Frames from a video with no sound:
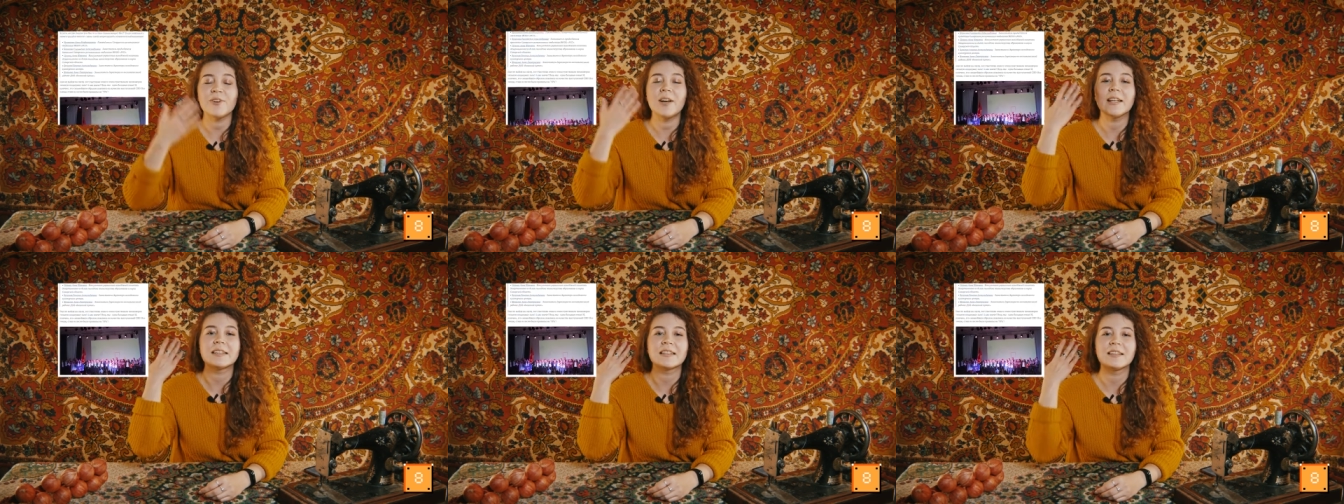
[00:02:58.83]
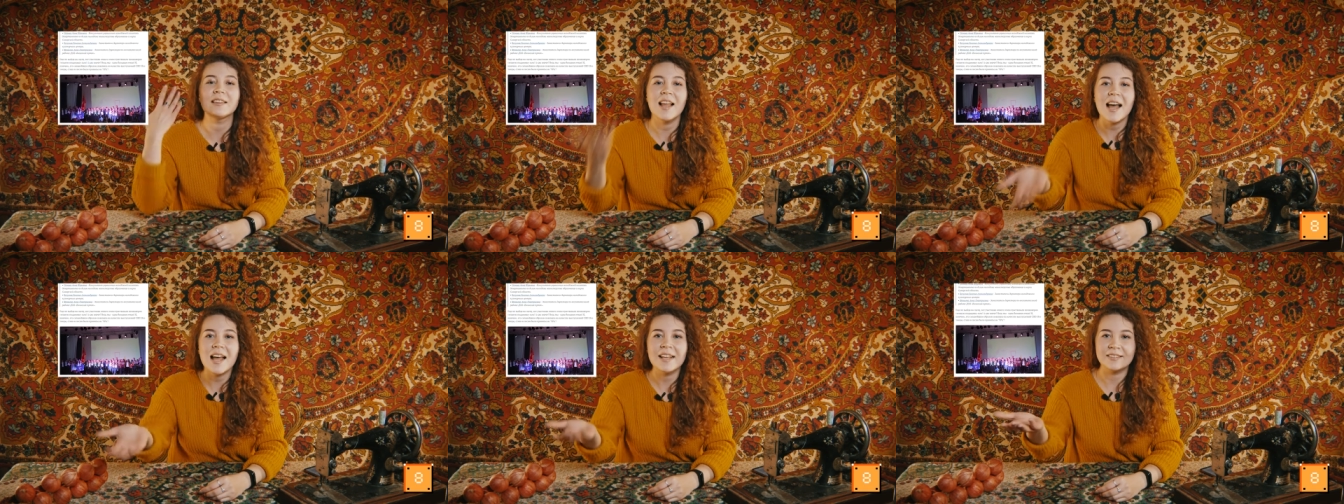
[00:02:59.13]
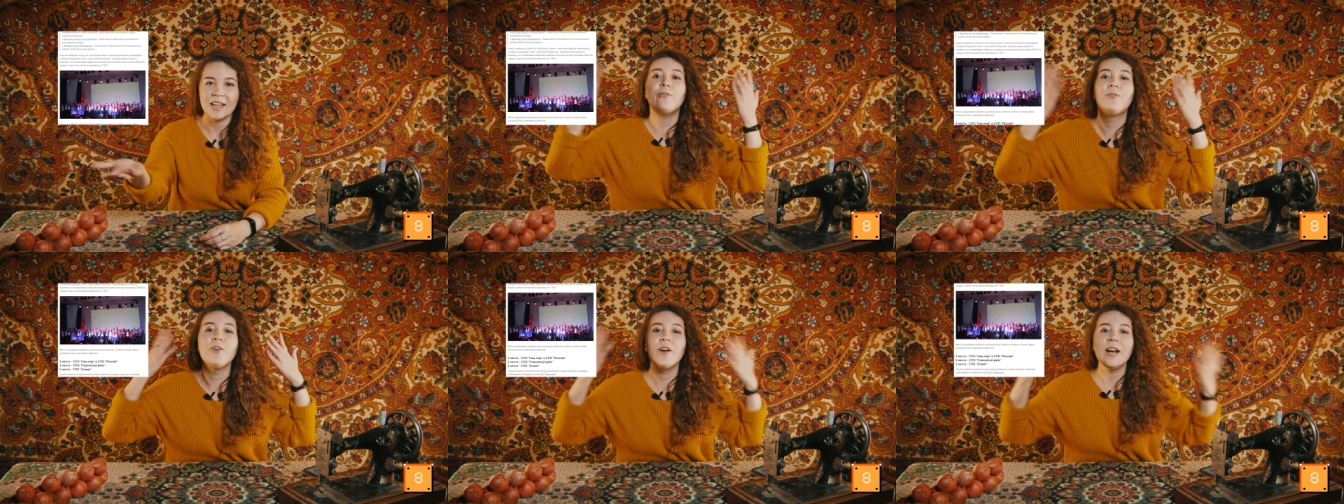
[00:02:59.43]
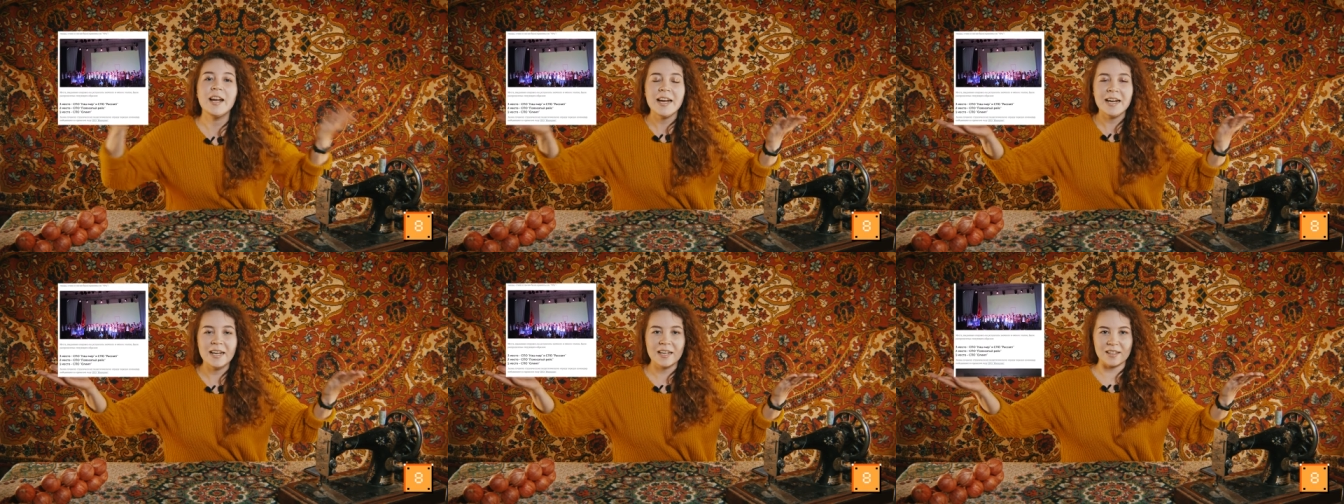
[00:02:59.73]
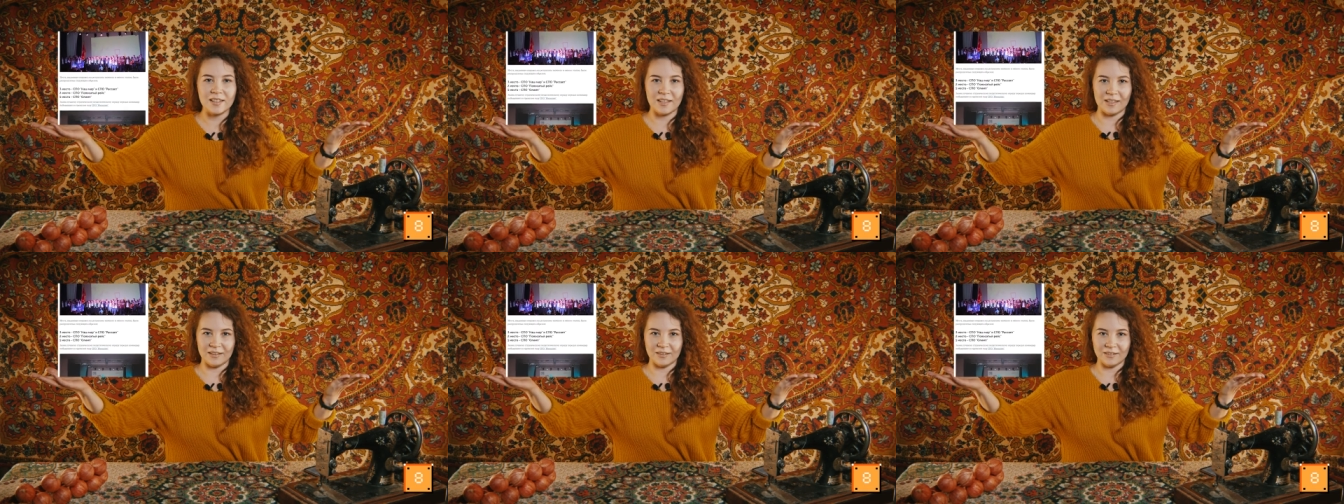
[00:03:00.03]
«Атлант»
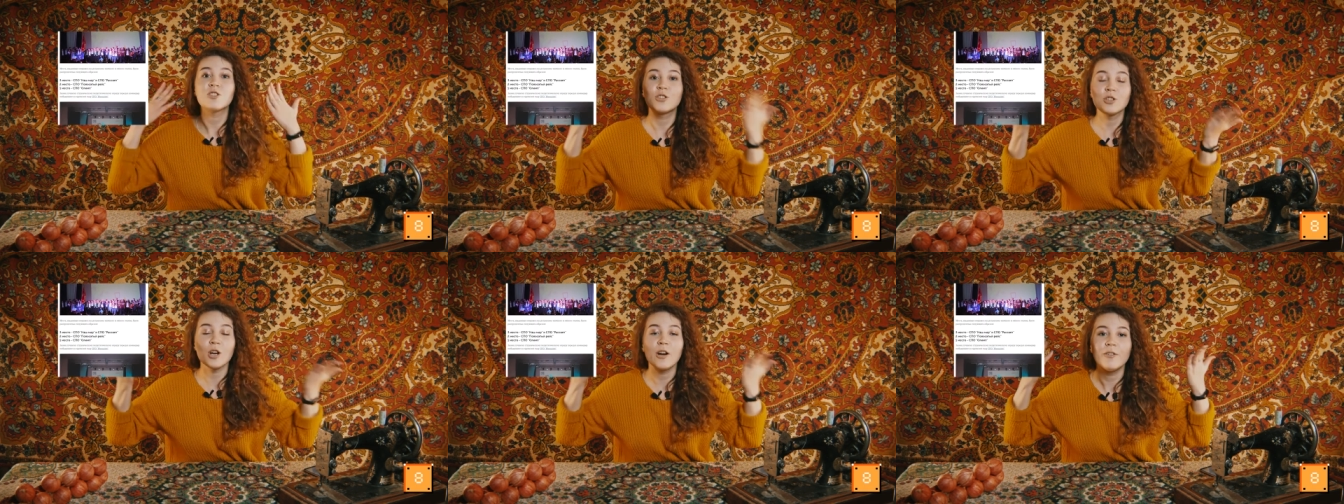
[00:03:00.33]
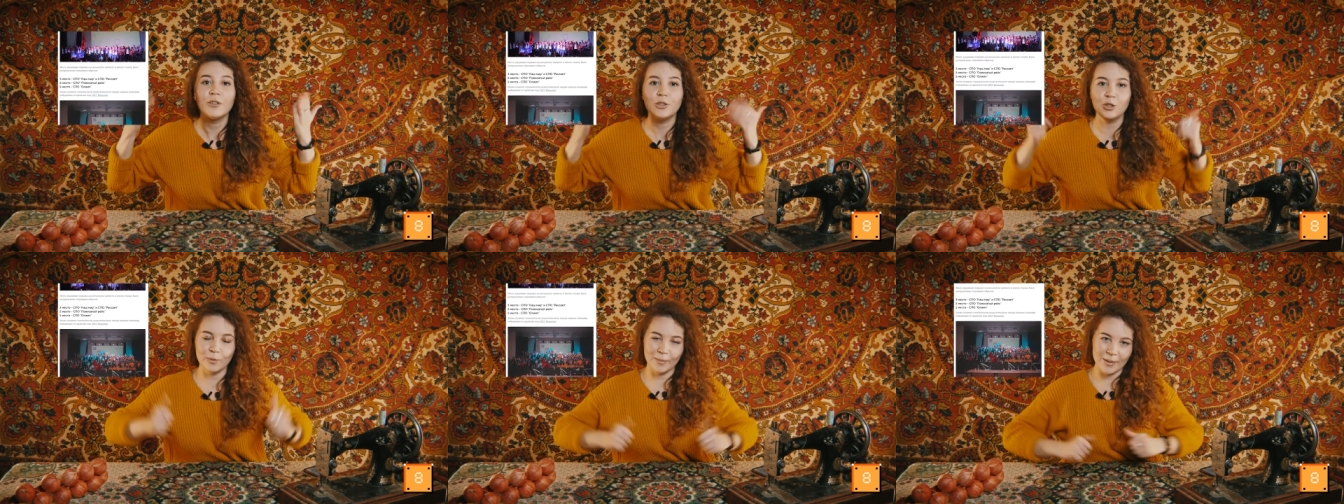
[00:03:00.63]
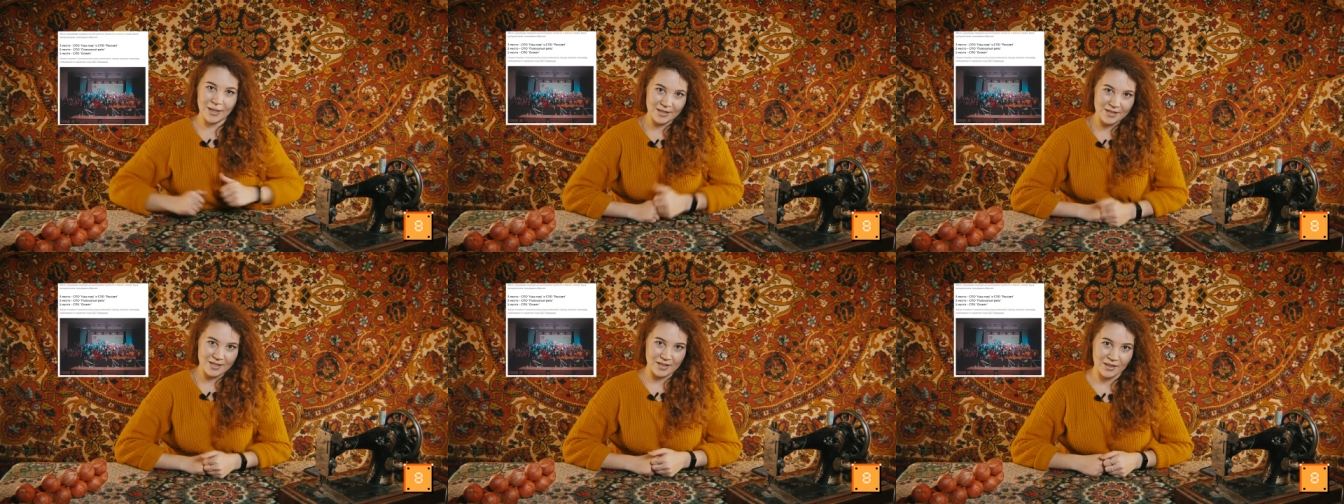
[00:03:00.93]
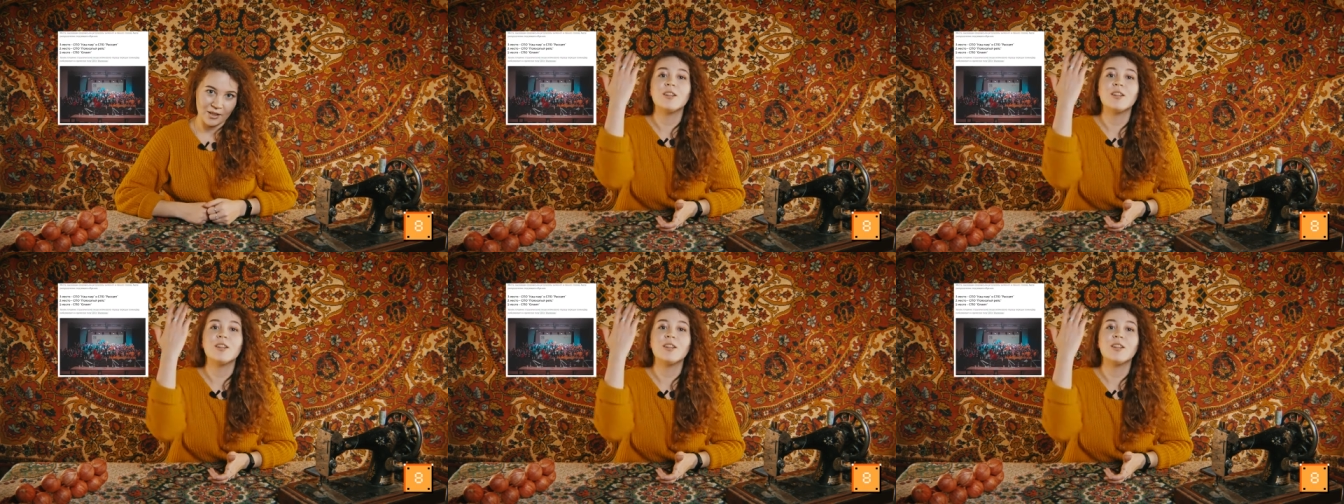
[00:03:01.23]
выиграл. Что вы думаете?